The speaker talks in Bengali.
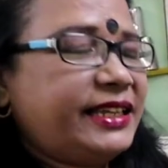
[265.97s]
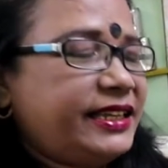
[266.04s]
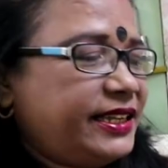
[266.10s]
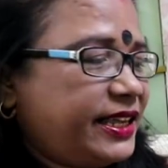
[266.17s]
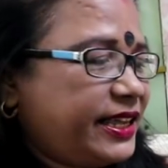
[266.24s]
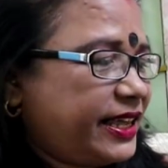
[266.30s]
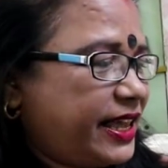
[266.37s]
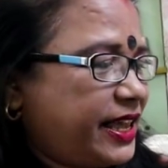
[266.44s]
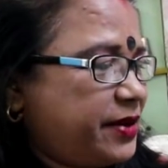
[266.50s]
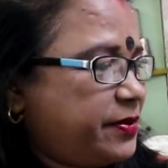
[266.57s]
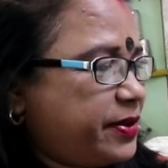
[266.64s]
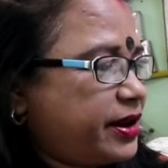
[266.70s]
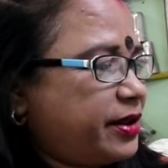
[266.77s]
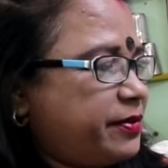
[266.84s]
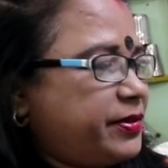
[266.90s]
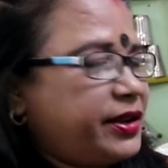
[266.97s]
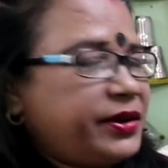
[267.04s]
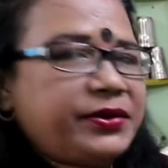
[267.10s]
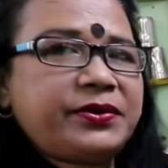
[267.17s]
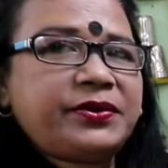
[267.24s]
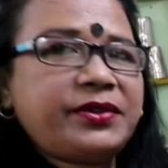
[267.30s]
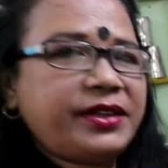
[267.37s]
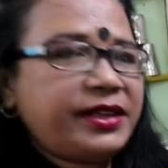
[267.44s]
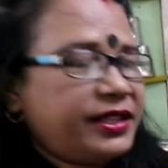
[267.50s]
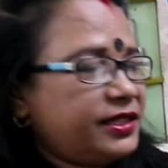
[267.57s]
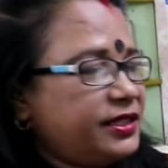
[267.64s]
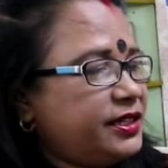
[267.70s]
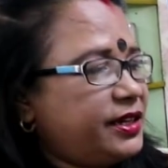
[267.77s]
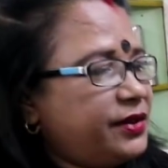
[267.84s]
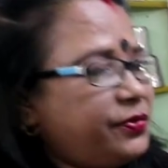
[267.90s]
নিয়ে এইবার আমি একটু
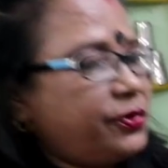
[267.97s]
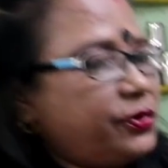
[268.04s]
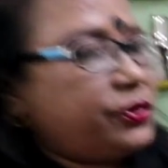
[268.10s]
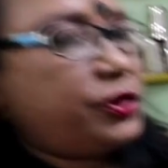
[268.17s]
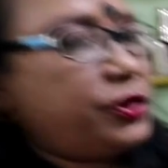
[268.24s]
জিরে ফোড়ন